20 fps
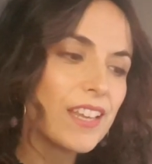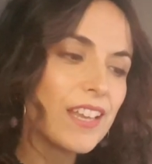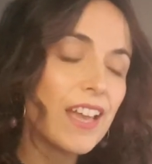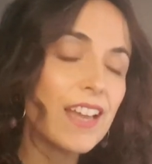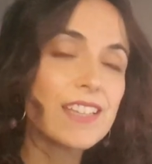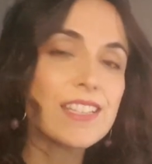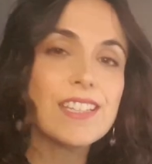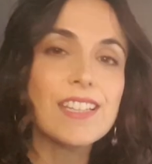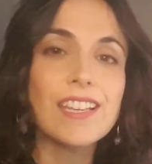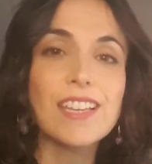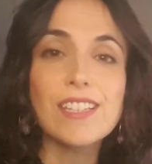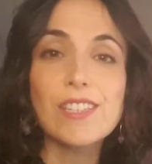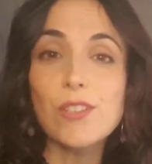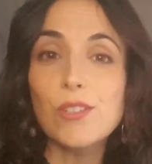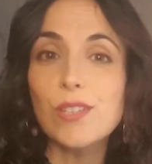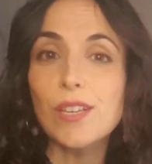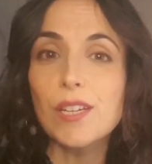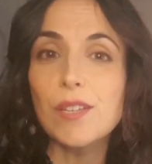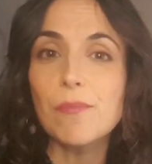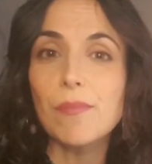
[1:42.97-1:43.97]
Así que si
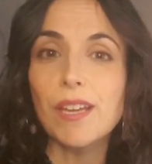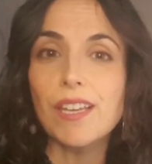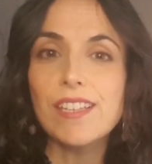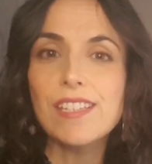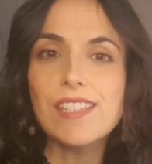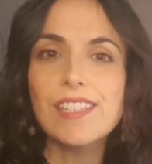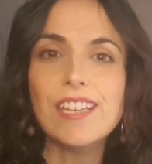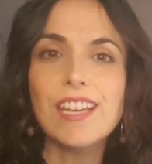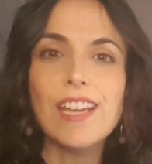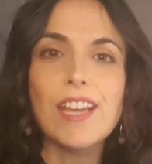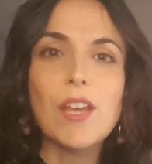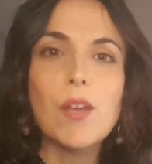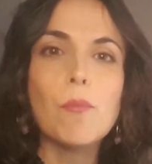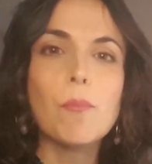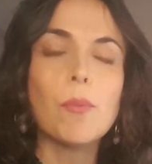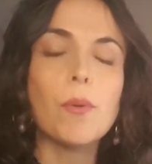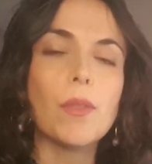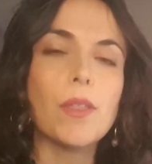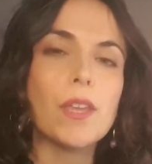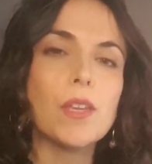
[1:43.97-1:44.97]
os animáis,
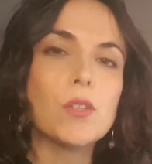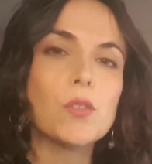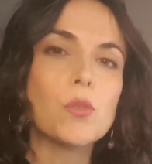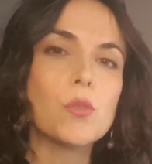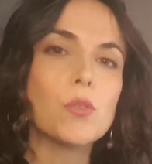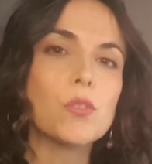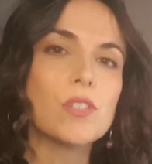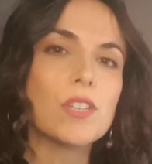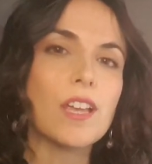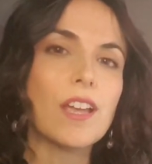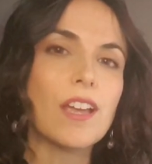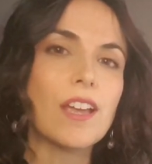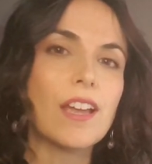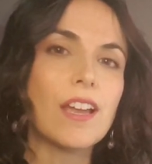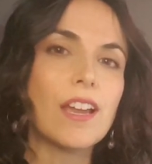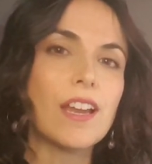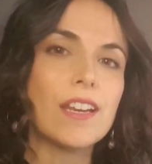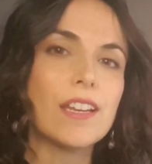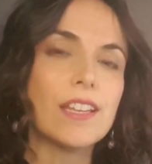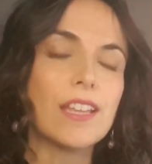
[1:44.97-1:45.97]
podéis
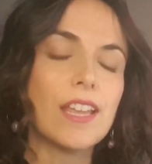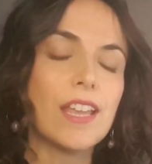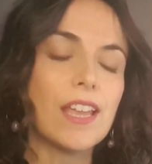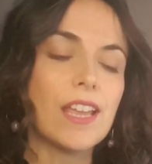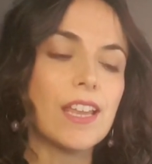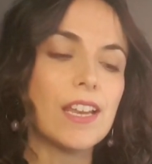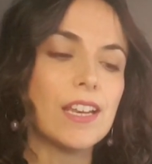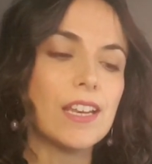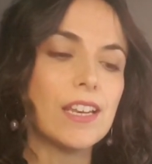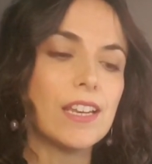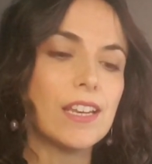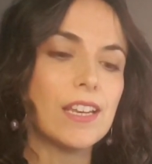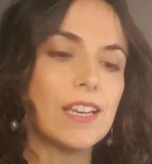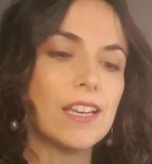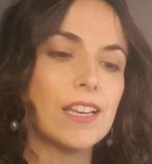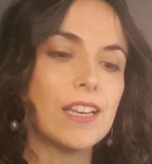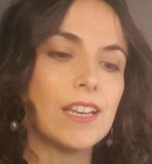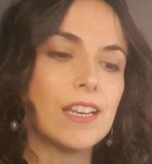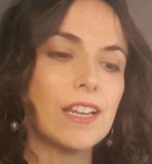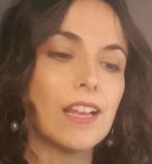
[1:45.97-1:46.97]
usar
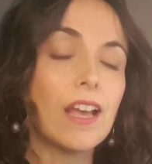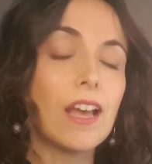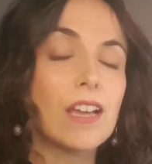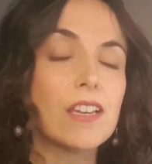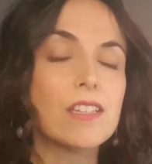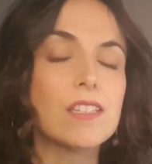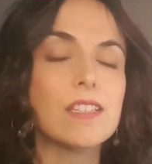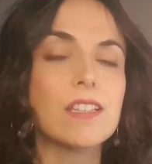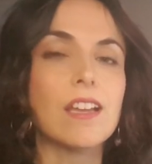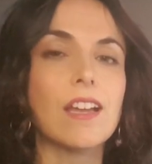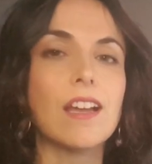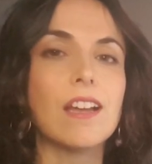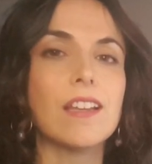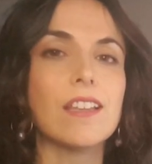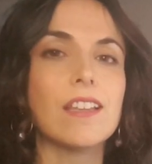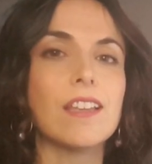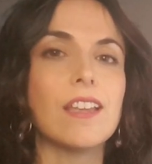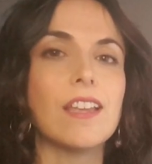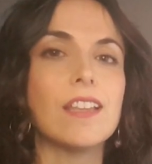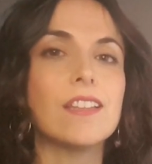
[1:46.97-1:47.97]
el
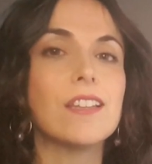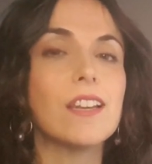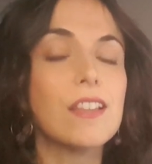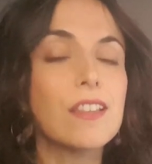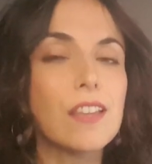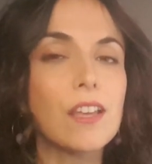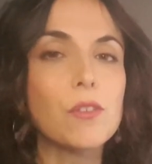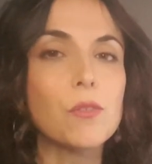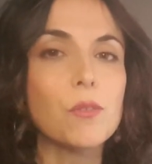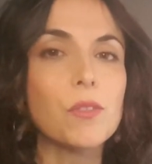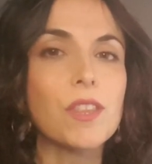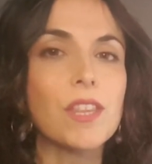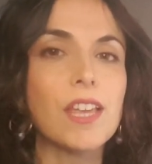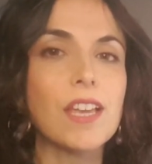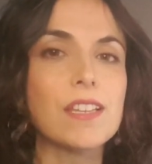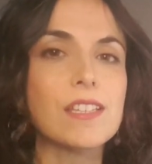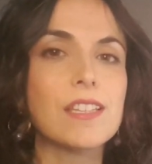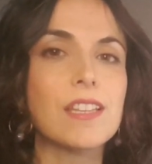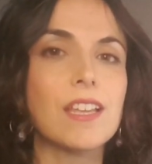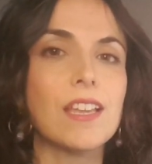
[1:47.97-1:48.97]
hashtag 31 eh,
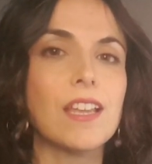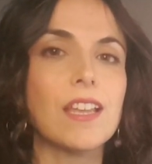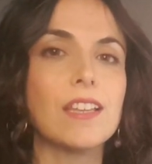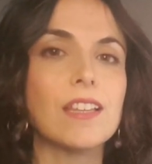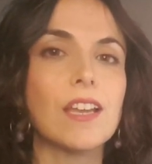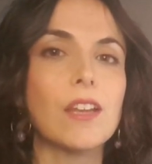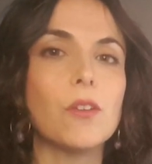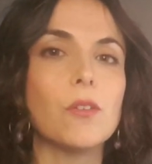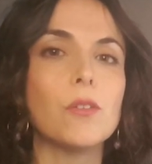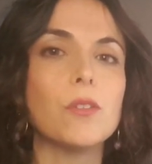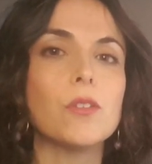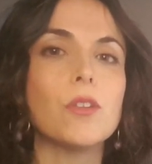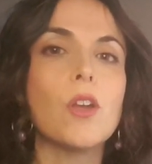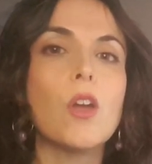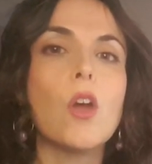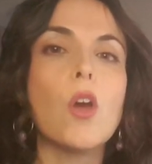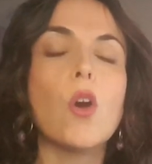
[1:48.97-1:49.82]
días de tarot.